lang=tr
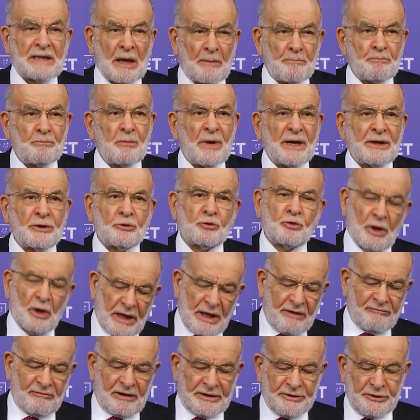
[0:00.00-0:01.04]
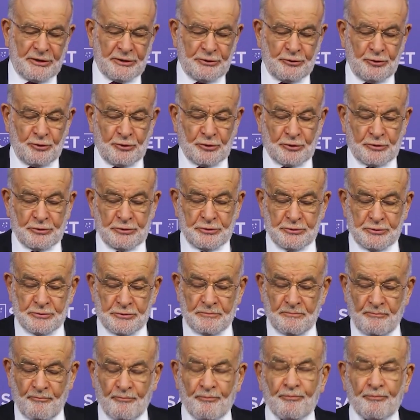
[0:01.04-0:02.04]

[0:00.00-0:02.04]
yapmayı görev addediyoruz.